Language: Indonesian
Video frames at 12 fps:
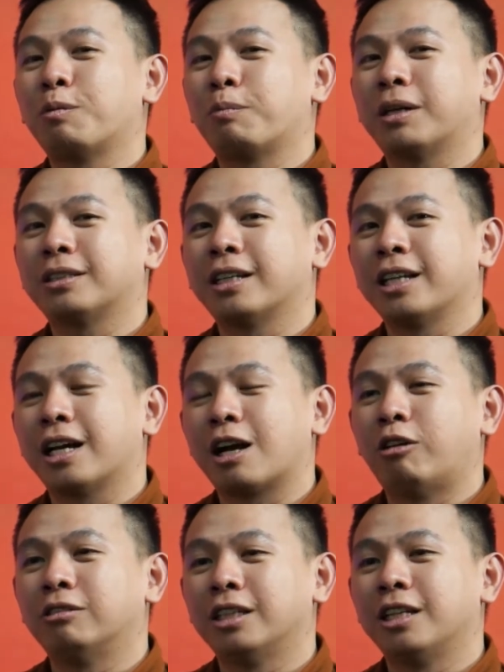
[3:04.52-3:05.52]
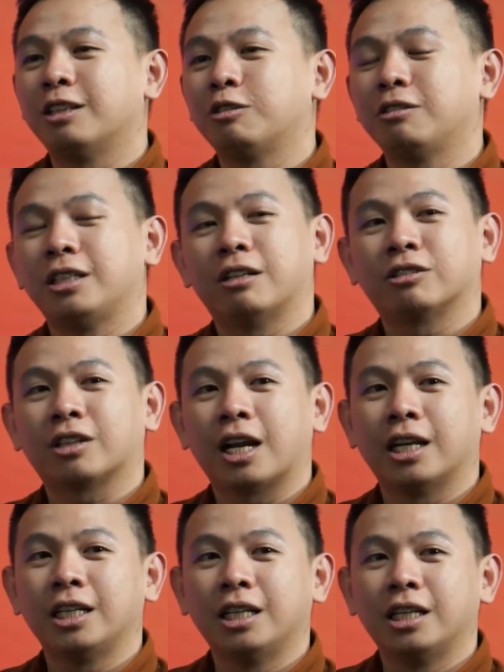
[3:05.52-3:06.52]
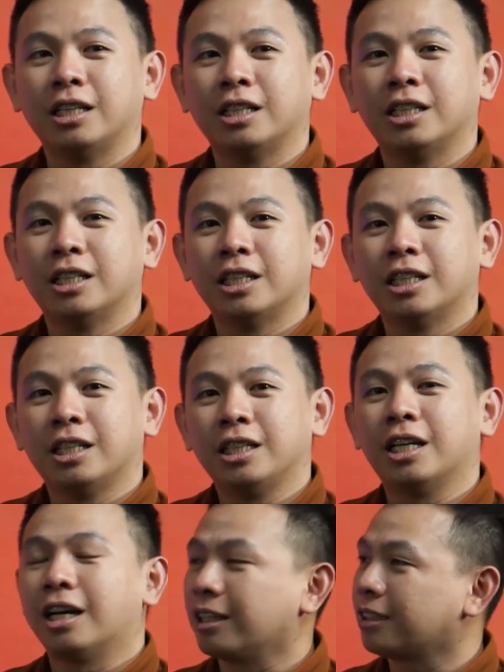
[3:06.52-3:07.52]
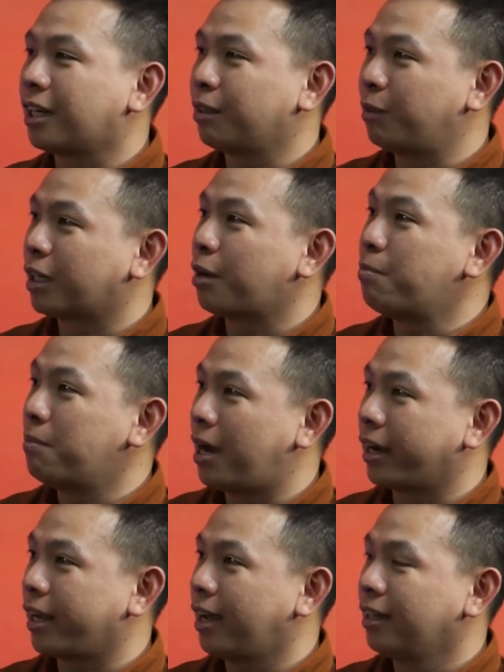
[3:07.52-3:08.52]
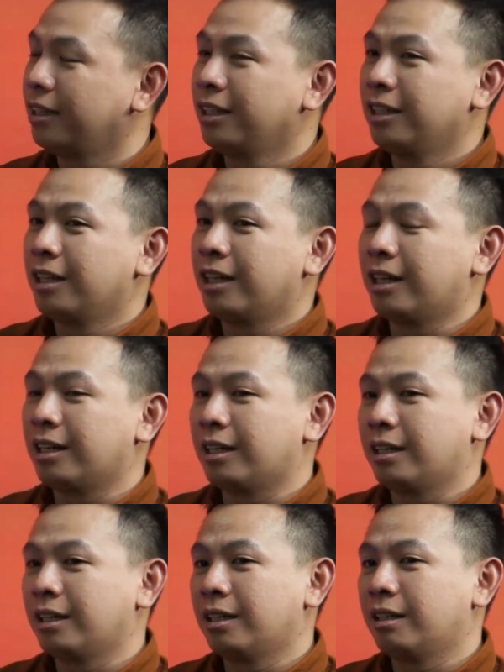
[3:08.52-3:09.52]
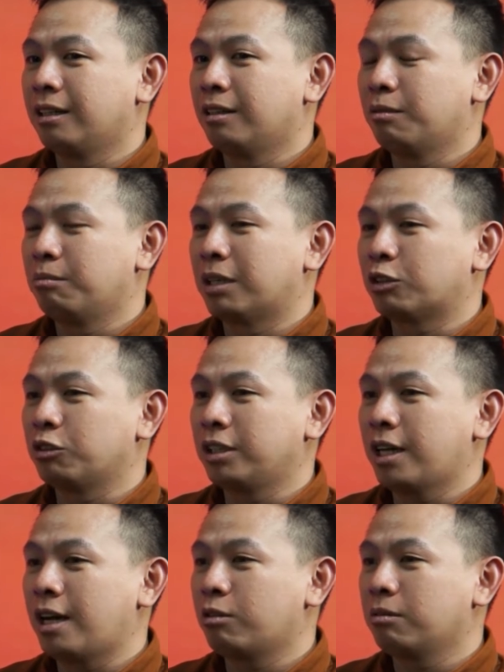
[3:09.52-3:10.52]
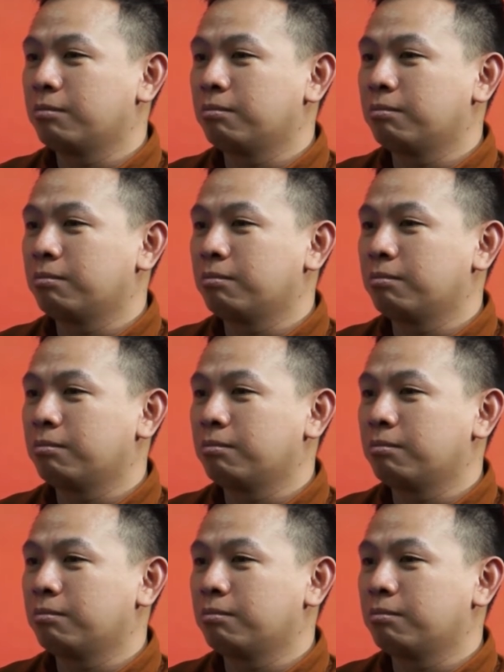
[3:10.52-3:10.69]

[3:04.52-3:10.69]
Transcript: memang pasarnya accounting itu di Australia ya sangat berkembang ya. Hmm. Uh, maksudnya